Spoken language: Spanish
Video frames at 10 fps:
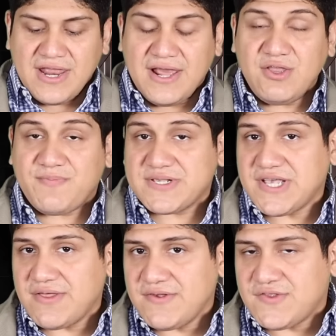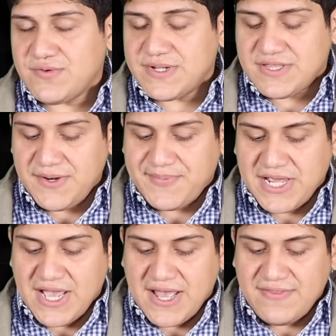El año pasado estuvo en
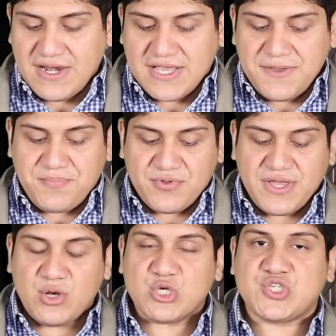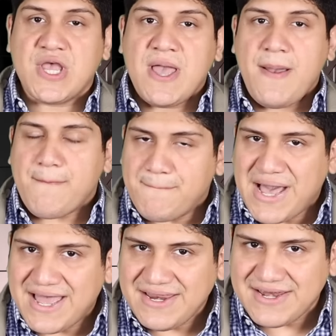AAA del equipo de los
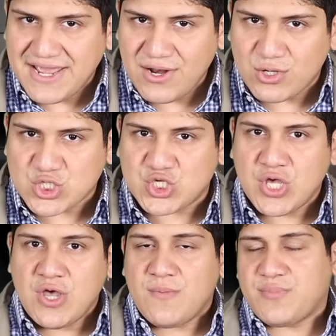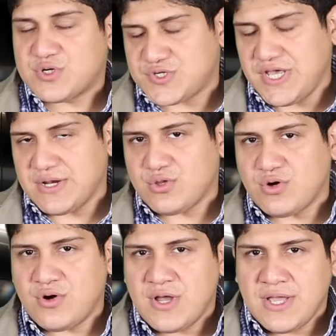Marineros. Por
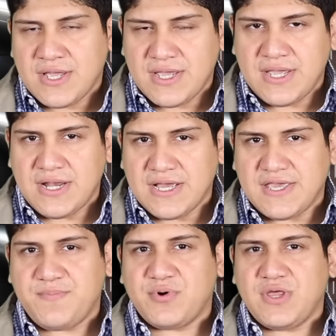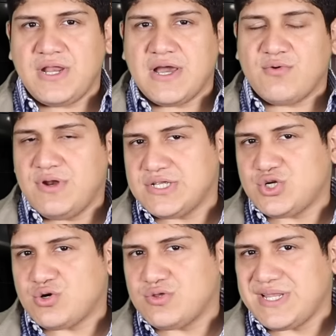cierto, el equipo de Laguna ha
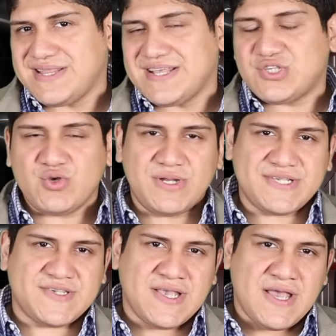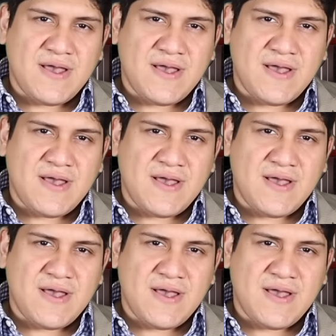hecho contrataciones